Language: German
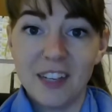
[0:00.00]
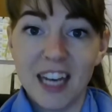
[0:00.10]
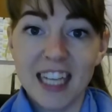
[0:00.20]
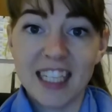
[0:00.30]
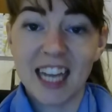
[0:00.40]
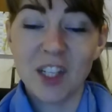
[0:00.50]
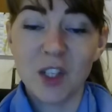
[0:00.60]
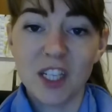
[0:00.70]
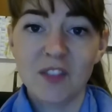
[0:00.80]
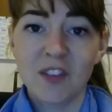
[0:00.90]
Vielleicht
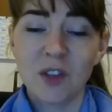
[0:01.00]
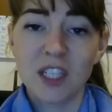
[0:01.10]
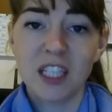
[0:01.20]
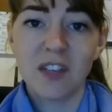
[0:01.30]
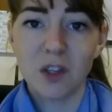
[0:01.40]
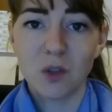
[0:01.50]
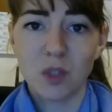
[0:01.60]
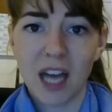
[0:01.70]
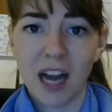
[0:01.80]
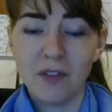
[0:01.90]
kennst du das, wenn du dich irgendwie
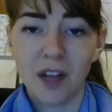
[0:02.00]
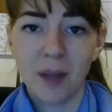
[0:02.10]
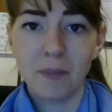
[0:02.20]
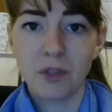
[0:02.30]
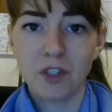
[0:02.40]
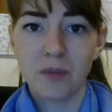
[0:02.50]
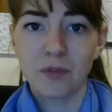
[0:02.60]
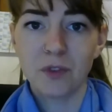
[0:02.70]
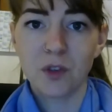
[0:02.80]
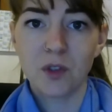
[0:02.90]
total
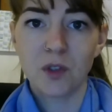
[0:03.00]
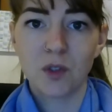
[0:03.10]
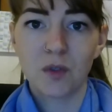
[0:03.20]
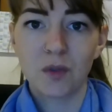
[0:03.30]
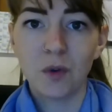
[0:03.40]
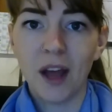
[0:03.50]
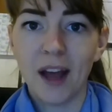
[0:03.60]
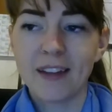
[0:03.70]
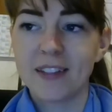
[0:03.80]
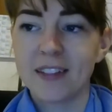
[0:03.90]
fremdbestimmt fühlst und das Gefühl
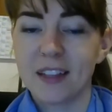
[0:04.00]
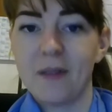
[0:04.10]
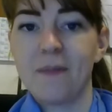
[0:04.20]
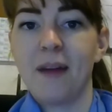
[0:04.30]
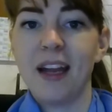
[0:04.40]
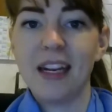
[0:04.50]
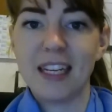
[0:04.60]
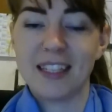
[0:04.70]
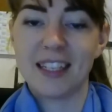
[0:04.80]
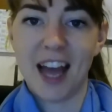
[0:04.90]
hast, ähm,
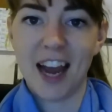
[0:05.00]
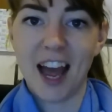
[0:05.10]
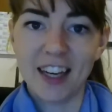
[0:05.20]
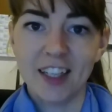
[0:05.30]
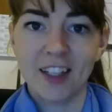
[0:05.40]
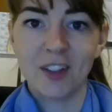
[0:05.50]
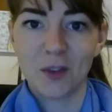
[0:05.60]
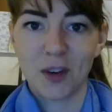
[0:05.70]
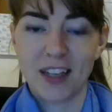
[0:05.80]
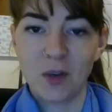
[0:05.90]
eigentlich sind alle
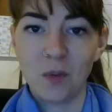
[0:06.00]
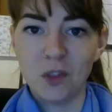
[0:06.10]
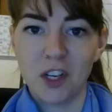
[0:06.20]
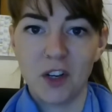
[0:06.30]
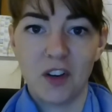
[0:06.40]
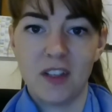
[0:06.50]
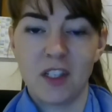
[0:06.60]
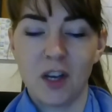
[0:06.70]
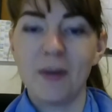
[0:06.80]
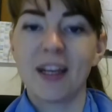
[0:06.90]
anderen oder die Umstände oder
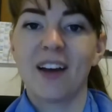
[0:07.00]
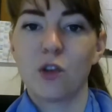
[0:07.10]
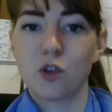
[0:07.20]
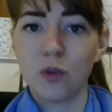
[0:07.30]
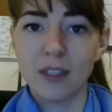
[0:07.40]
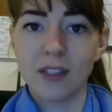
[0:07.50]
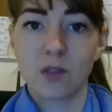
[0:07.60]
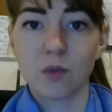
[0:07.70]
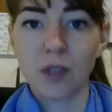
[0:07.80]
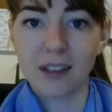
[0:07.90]
was auch immer daran schuld,
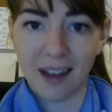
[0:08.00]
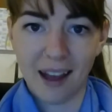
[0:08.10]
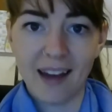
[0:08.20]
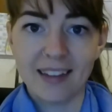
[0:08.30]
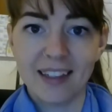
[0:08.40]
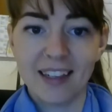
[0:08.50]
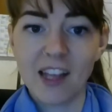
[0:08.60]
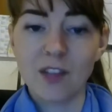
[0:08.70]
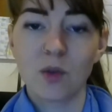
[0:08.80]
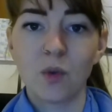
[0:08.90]
dass du dich gerade
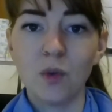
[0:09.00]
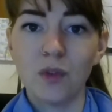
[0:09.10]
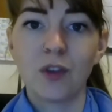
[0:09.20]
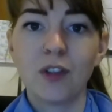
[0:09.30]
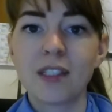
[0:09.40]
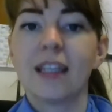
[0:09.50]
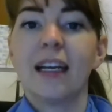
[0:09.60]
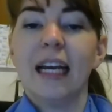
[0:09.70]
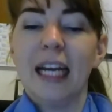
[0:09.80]
nicht so gut fühlst.